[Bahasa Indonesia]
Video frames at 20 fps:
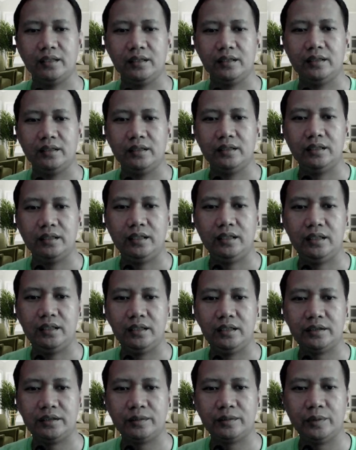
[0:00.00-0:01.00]
Uh,
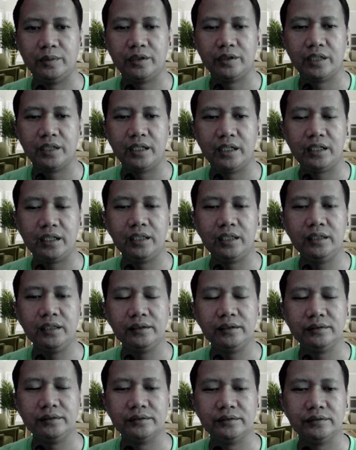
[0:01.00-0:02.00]
semoga
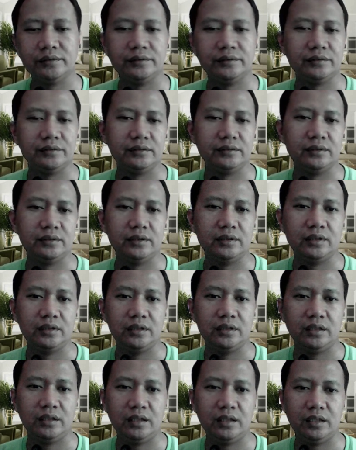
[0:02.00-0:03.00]

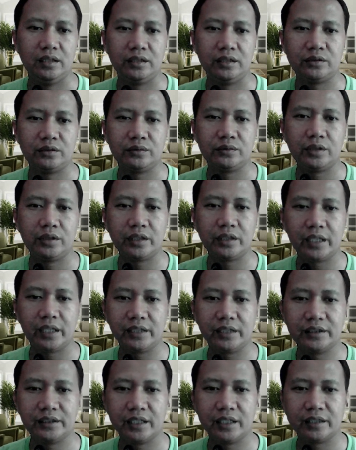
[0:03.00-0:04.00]
uh, tutorial
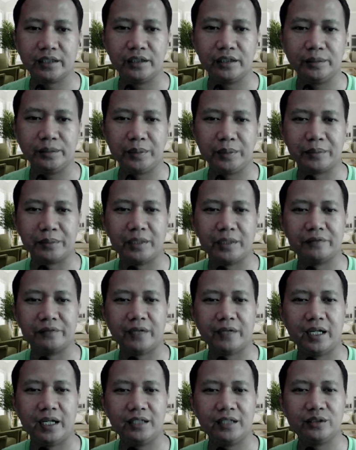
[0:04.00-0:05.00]
singkat ini
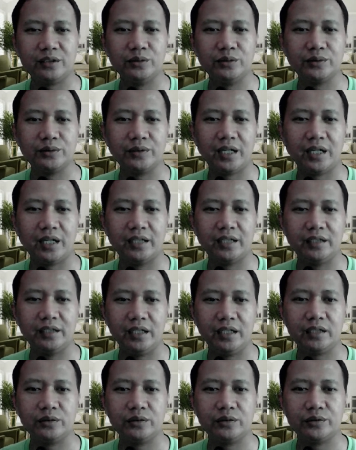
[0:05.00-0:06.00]
bermanfaat untuk Anda
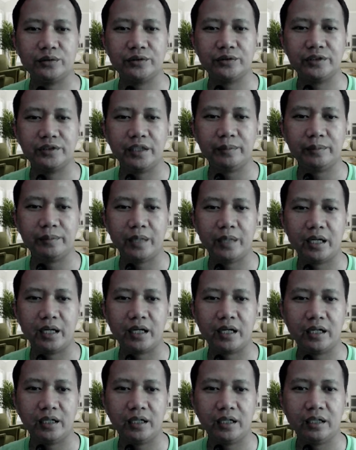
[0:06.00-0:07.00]
khususnya
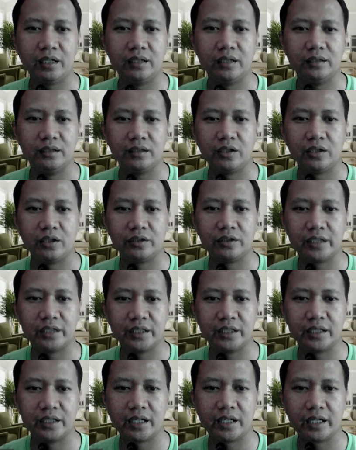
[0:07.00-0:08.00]
para konten
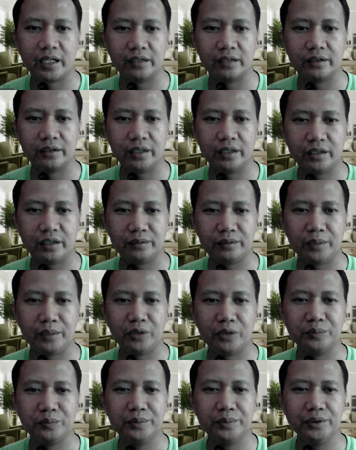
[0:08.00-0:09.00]
kreator
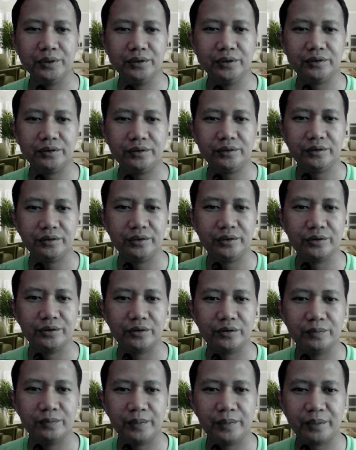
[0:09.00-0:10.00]
maupun
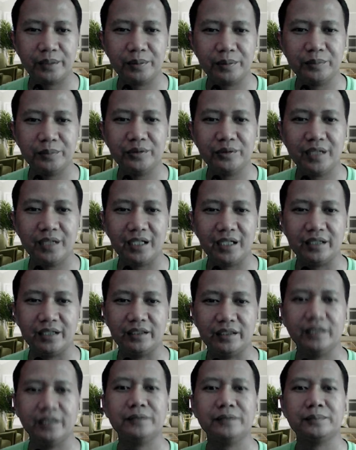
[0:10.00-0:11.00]
YouTuber pemula ya.
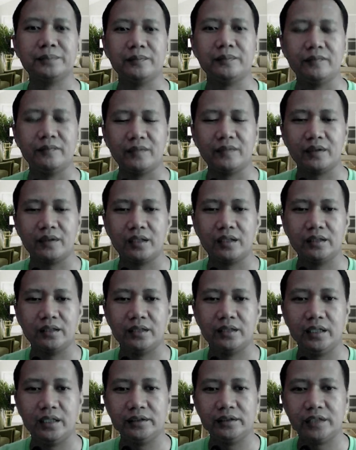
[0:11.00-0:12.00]

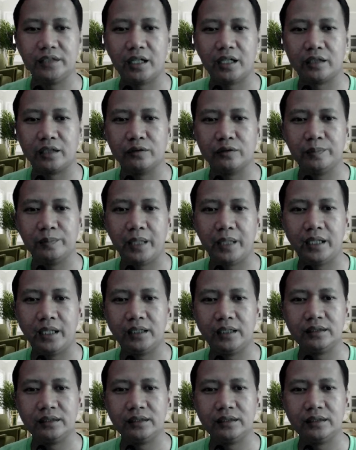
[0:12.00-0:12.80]
Dan jangan lupa